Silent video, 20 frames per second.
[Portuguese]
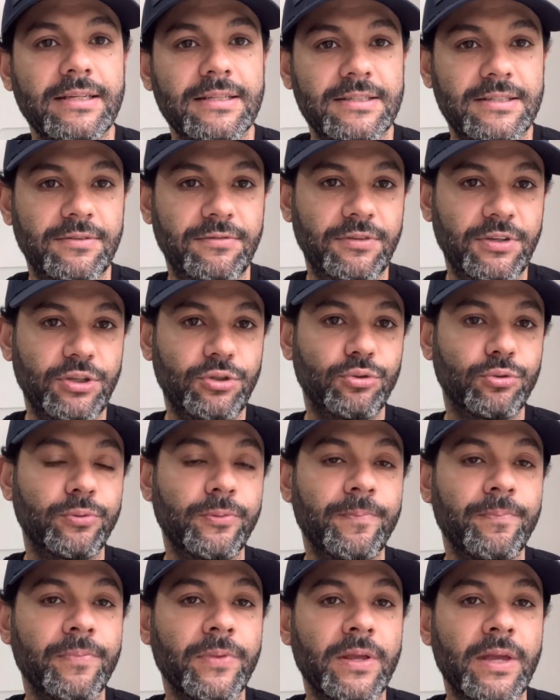Esse vídeo
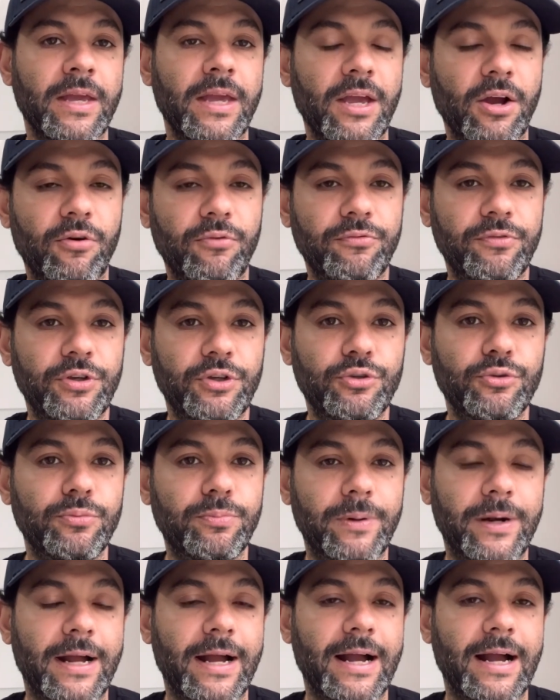é um vídeo
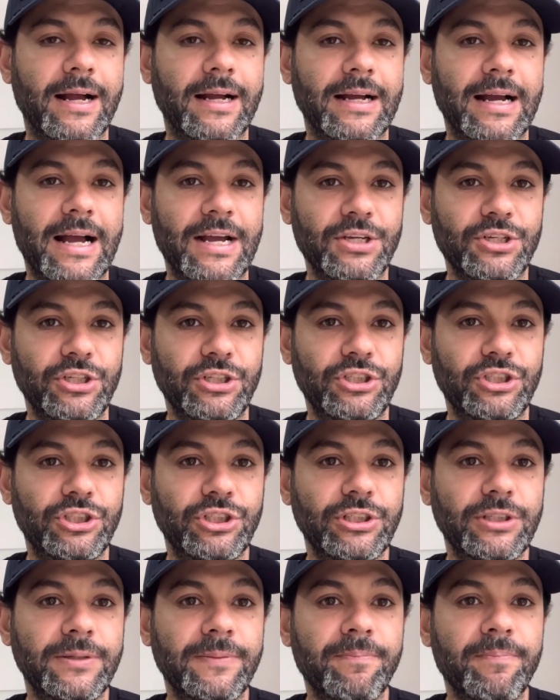para a
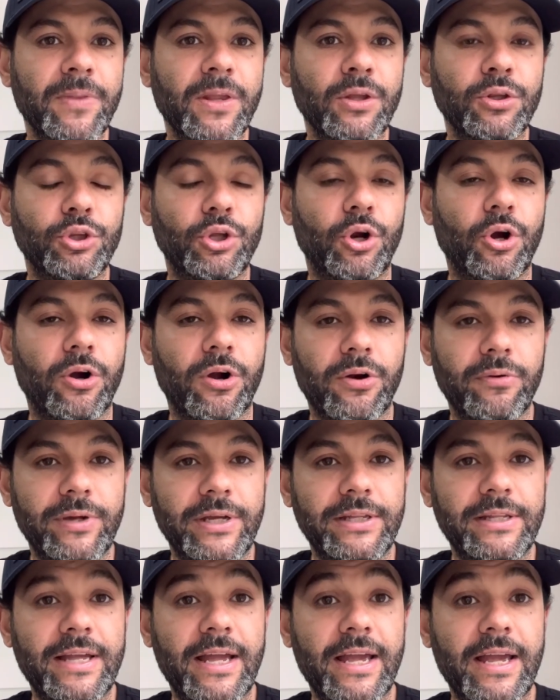gente trocar uma
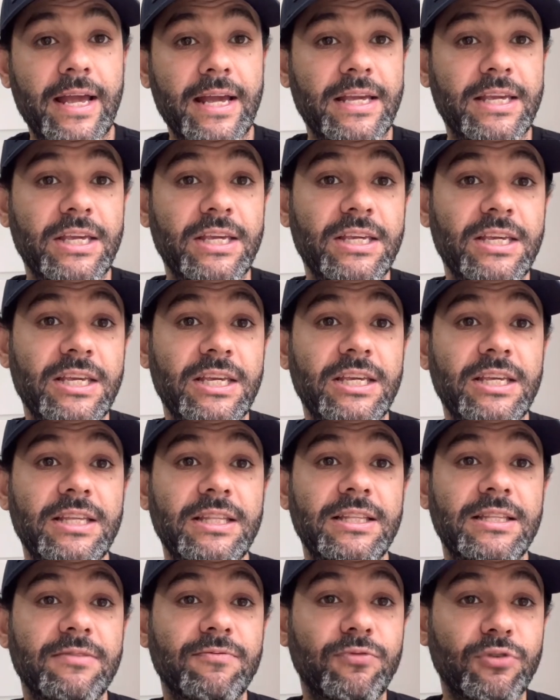ideia aqui
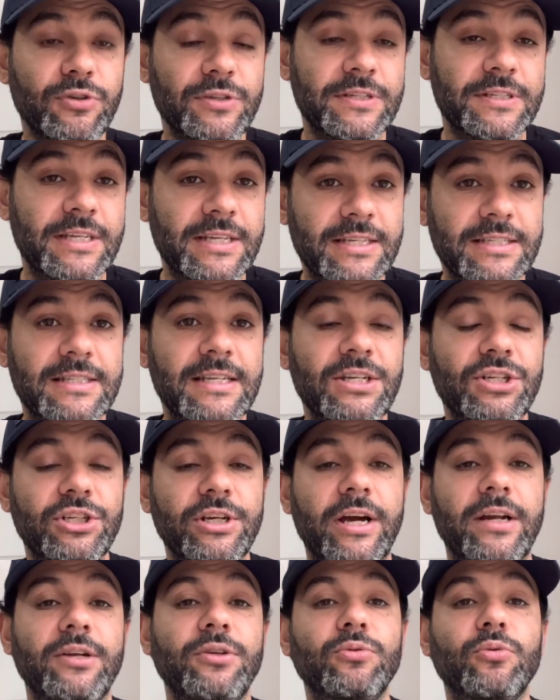e vocês
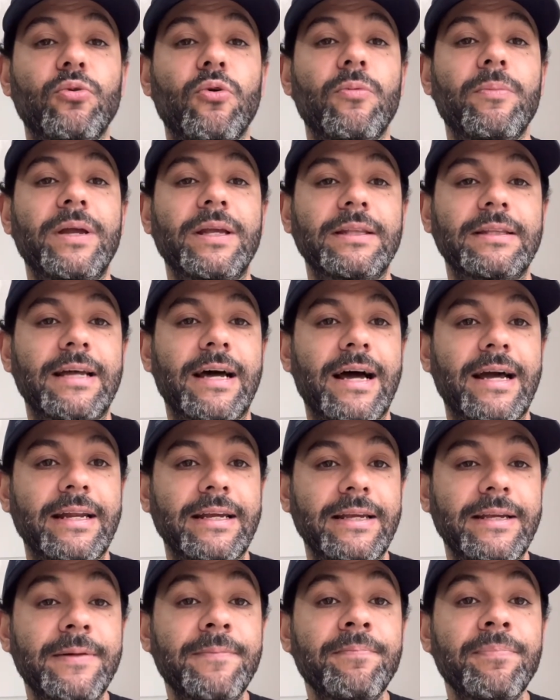deixarem no comentário
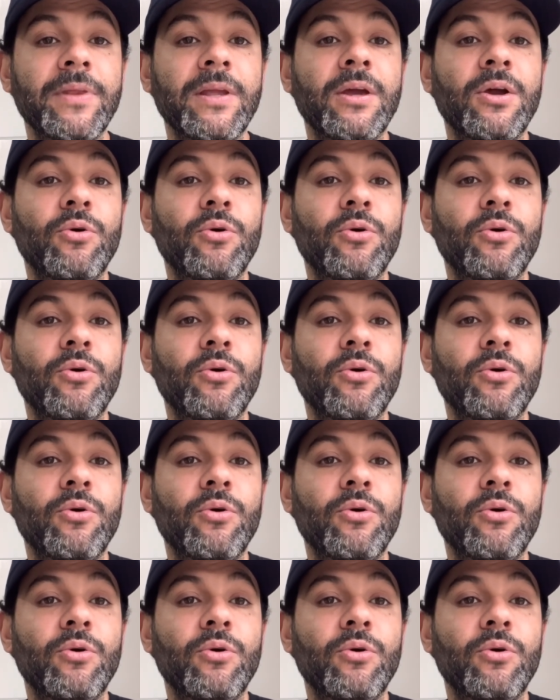aí